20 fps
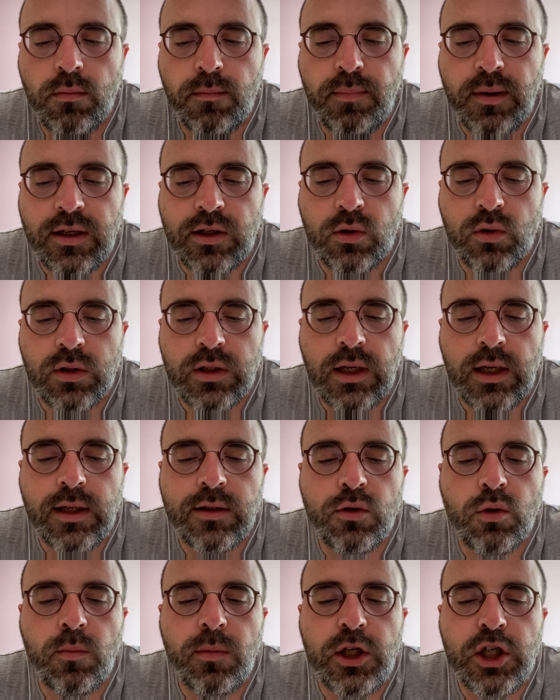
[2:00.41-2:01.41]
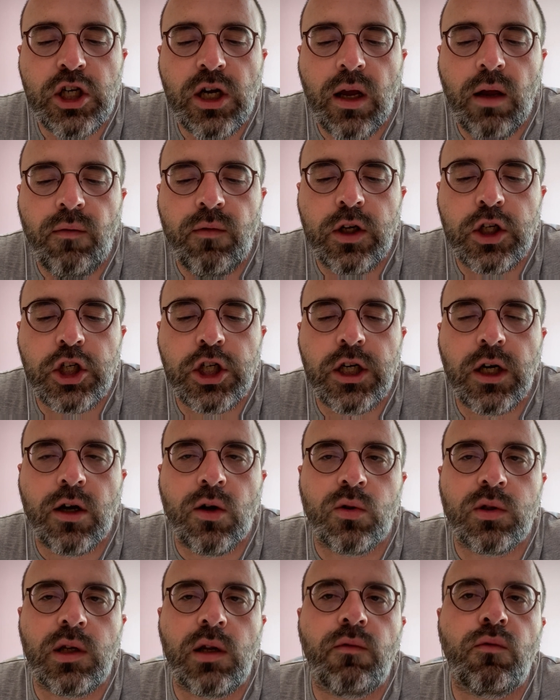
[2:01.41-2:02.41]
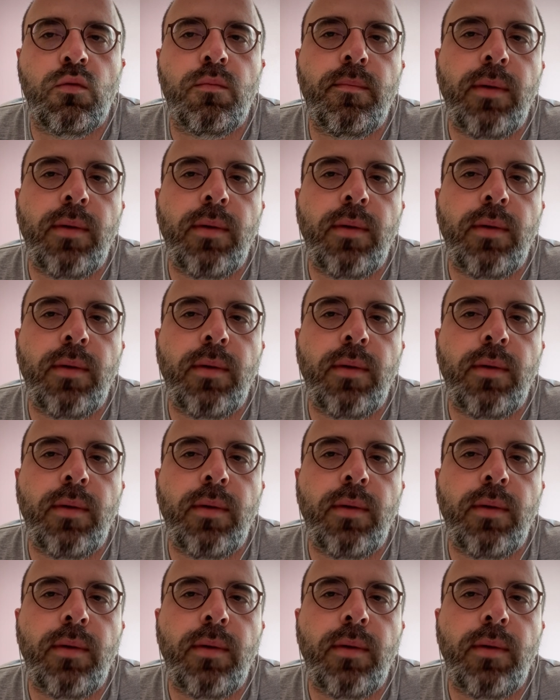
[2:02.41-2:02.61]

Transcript: parce que ça les oblige à réfléchir quand ils vous